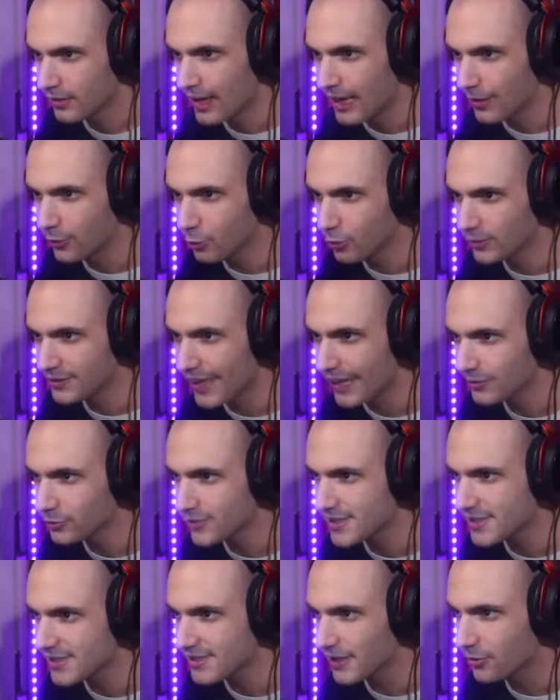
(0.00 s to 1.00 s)
Hanno ultato
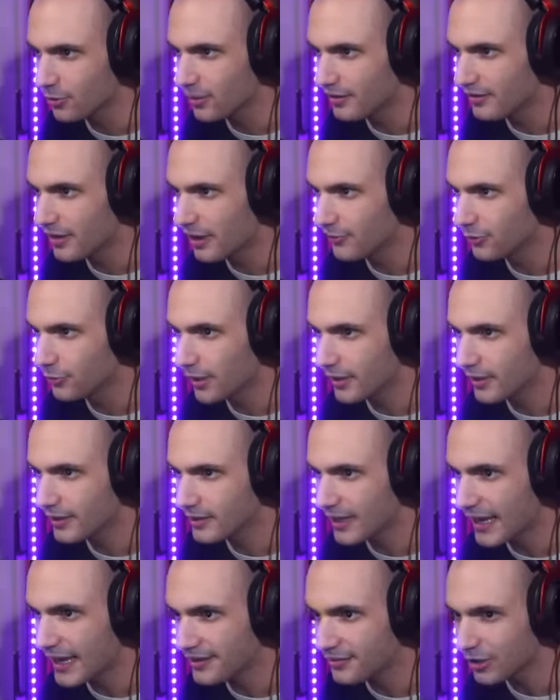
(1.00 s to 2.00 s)
e si stanno levando.
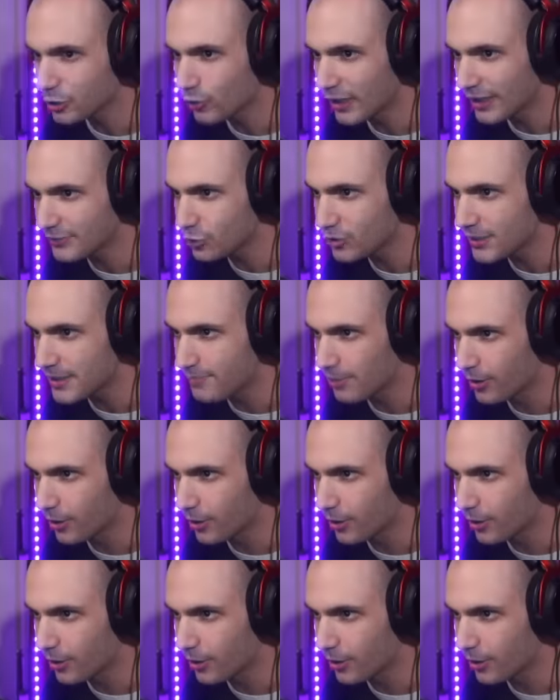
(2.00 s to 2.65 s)
È arrivato un altro team